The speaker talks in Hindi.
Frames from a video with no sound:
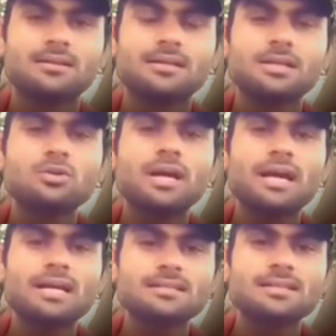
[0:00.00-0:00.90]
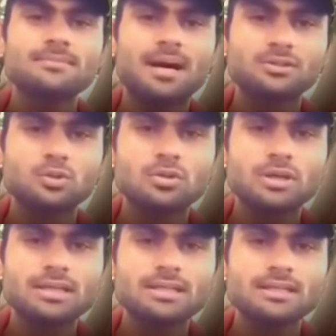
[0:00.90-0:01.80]
ये तो ऐसी ही बात हो
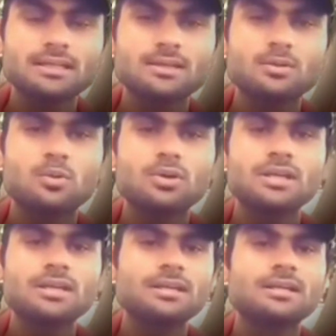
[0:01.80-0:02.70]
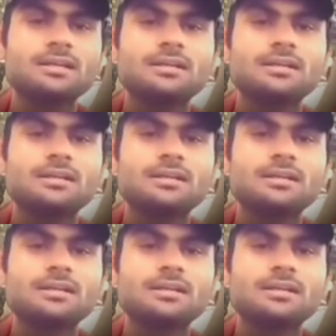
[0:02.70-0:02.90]
गई कि कोई